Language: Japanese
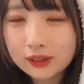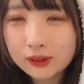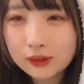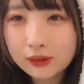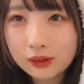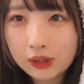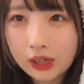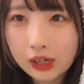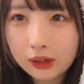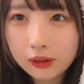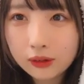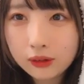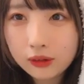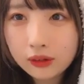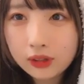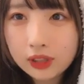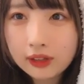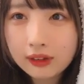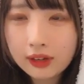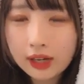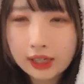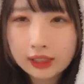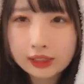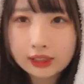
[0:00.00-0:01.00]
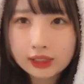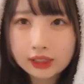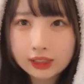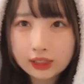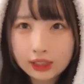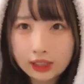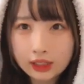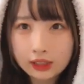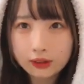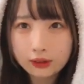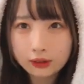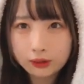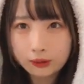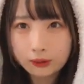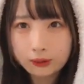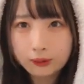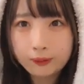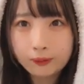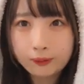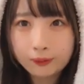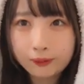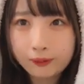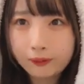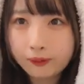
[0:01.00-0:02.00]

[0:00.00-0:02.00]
そう学校には走っていくの